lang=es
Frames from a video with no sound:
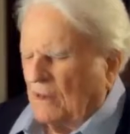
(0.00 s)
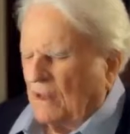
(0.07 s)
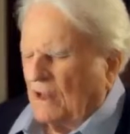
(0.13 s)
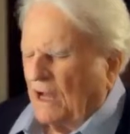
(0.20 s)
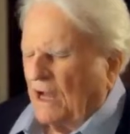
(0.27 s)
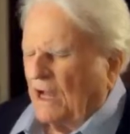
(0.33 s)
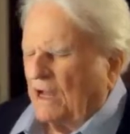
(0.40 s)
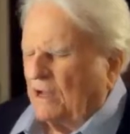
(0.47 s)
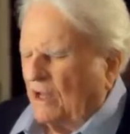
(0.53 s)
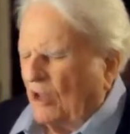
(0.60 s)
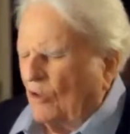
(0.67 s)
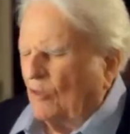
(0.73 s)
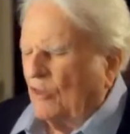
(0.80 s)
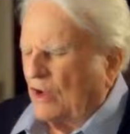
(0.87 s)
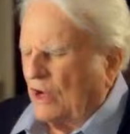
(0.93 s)
sé
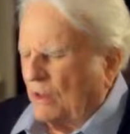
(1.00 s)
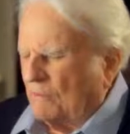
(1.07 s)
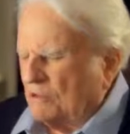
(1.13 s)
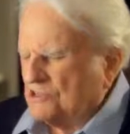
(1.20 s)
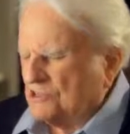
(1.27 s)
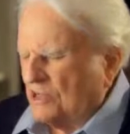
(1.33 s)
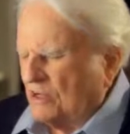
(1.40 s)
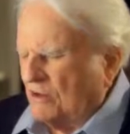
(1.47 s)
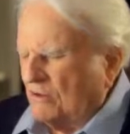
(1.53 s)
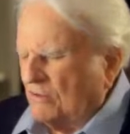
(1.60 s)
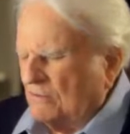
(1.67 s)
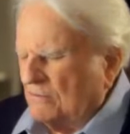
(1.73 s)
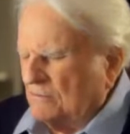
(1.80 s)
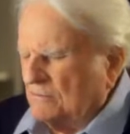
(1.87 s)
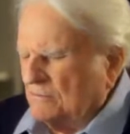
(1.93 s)
que soy un
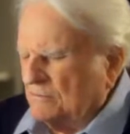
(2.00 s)
pecador